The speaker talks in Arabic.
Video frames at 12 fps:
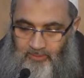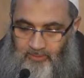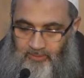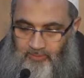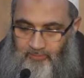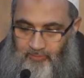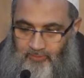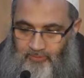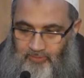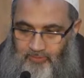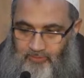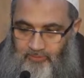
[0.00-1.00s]
الحمد
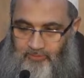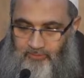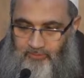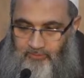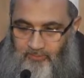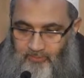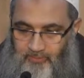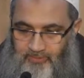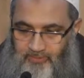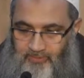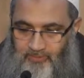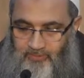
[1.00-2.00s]
لله
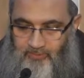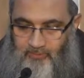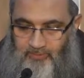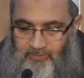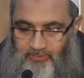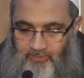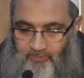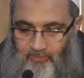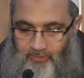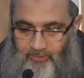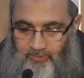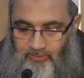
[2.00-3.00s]
والصلاة والسلام
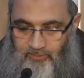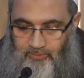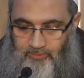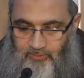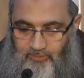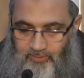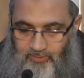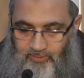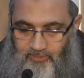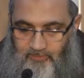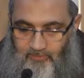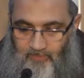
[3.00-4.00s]
على رسول
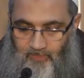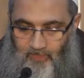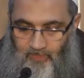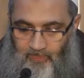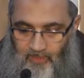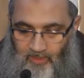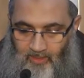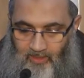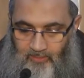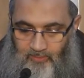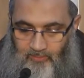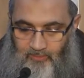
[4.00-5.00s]
الله
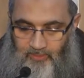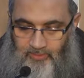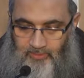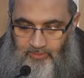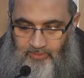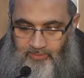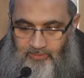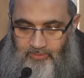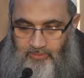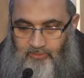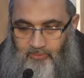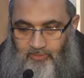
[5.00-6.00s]
وعلى
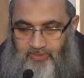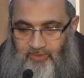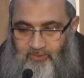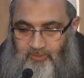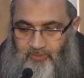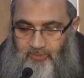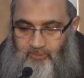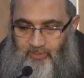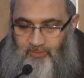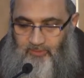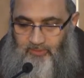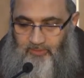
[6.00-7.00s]
آله وأصحابه
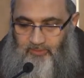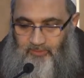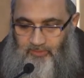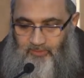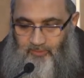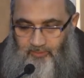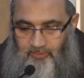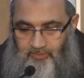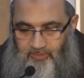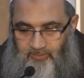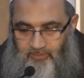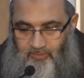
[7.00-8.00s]
وأحبابه ومن
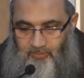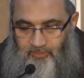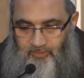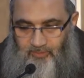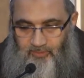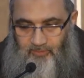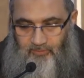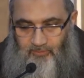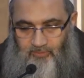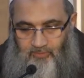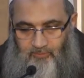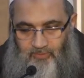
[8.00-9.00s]
اتبع هداه
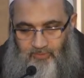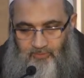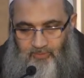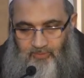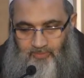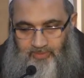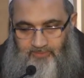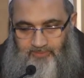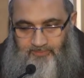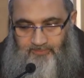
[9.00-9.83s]
ثم أما بعد